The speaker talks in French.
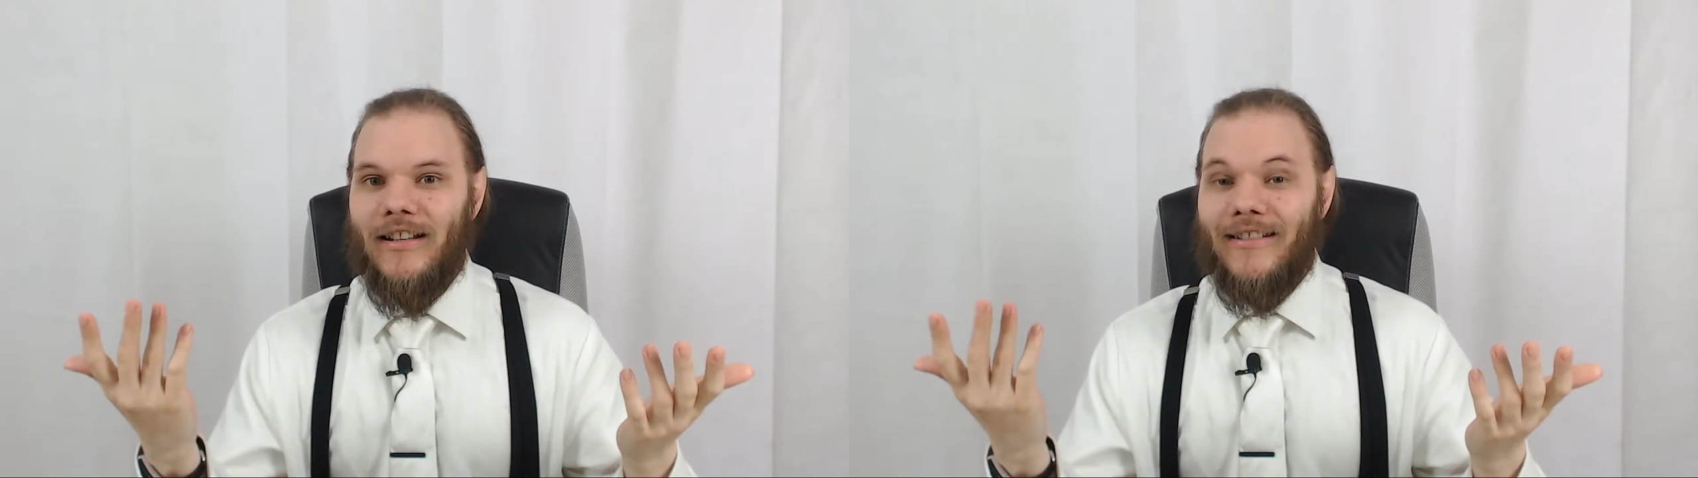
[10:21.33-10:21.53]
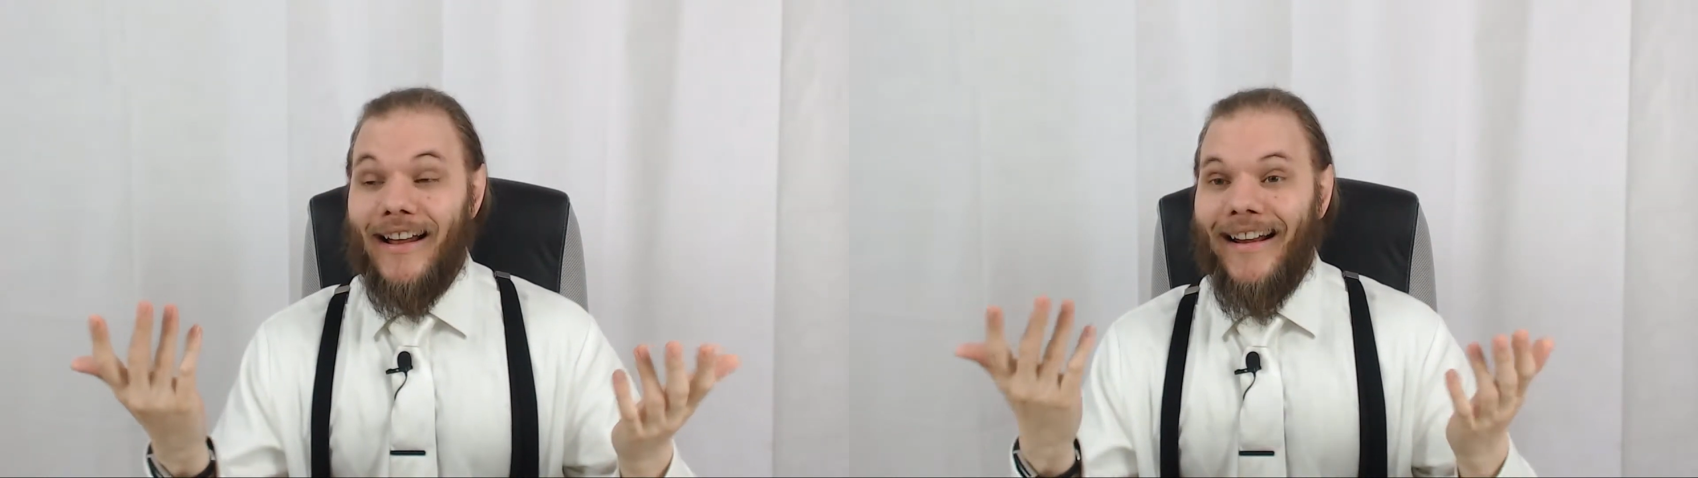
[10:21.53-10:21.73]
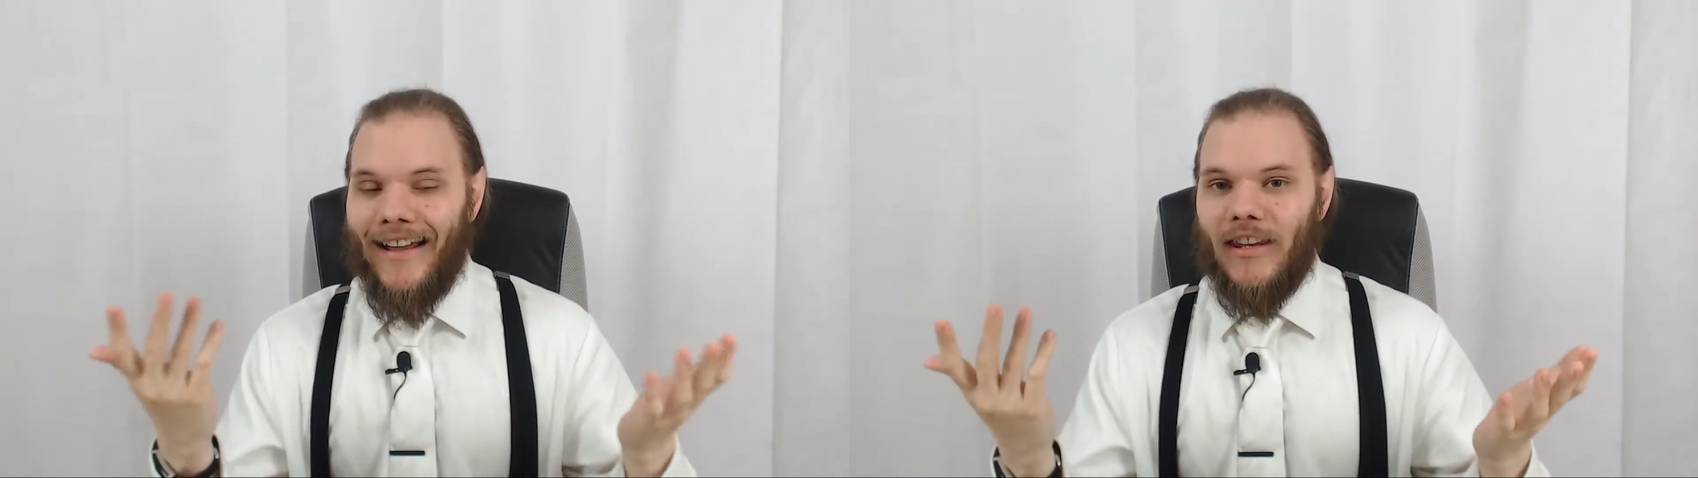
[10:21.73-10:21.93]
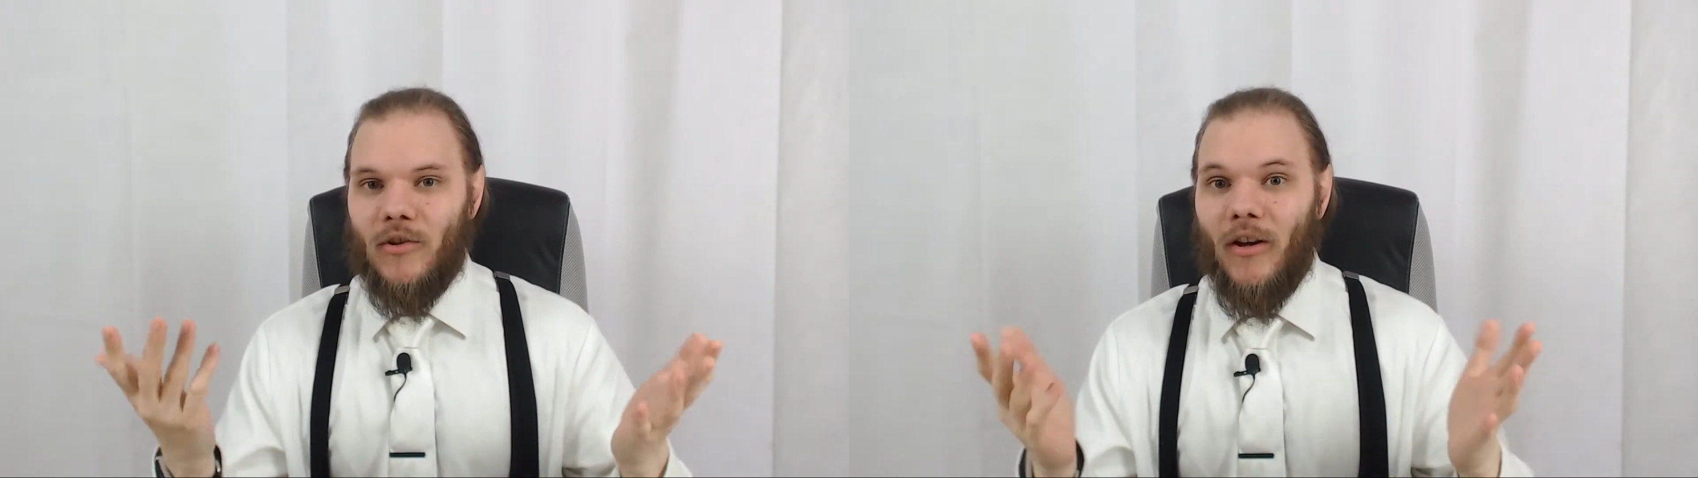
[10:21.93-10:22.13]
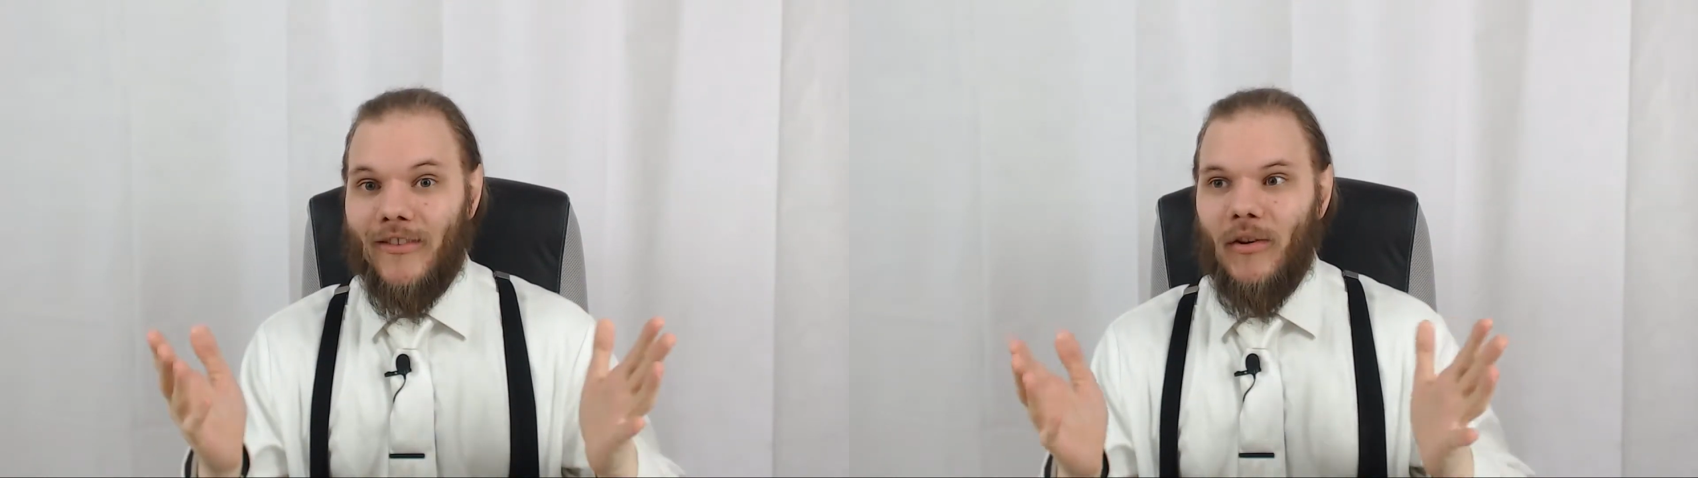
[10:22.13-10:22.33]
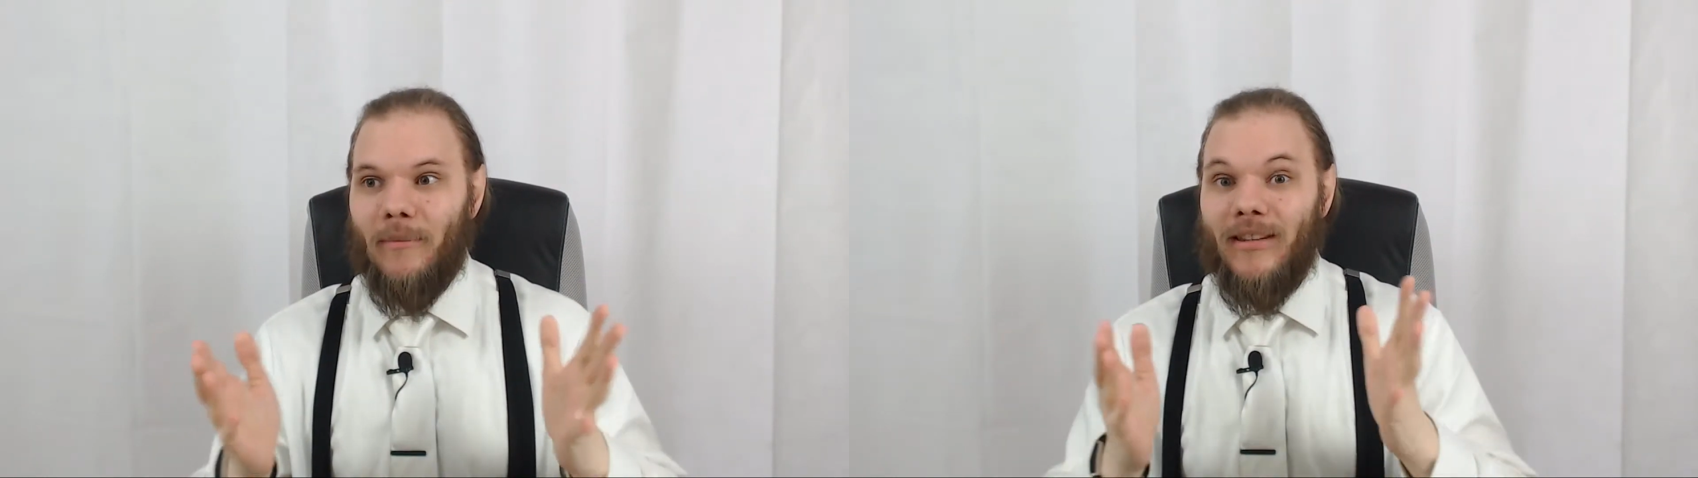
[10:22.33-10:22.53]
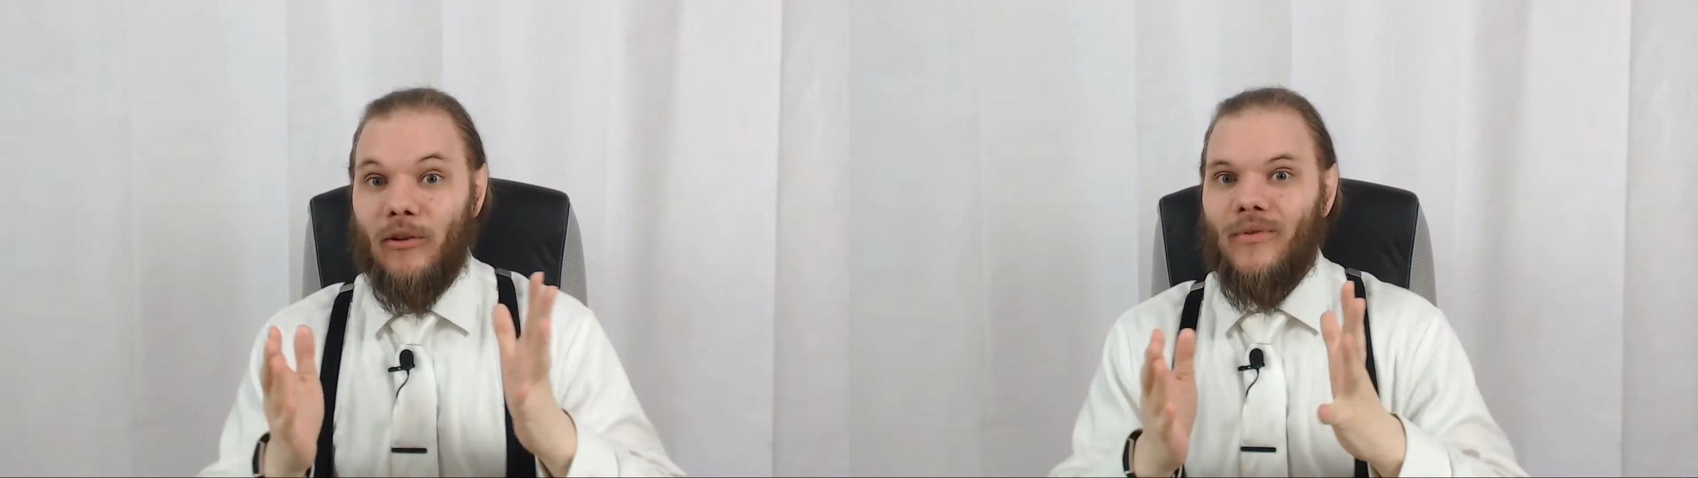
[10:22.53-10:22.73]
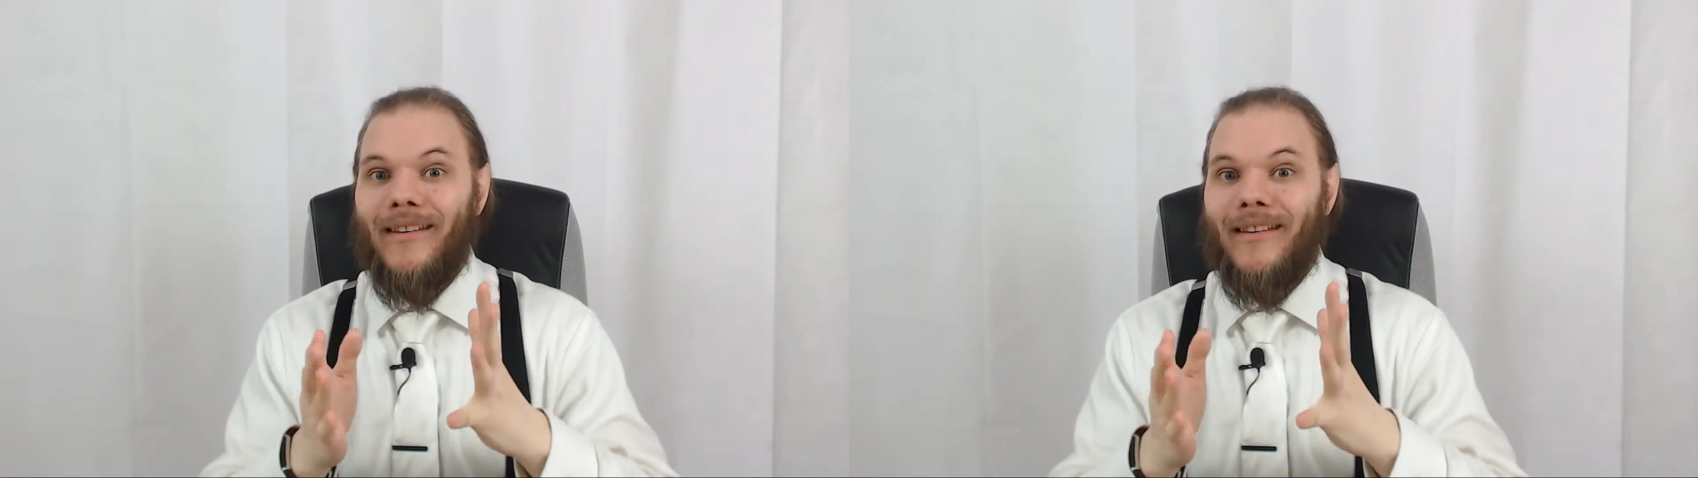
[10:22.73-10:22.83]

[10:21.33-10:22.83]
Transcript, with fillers: À la rigueur, ça aurait peut-être dû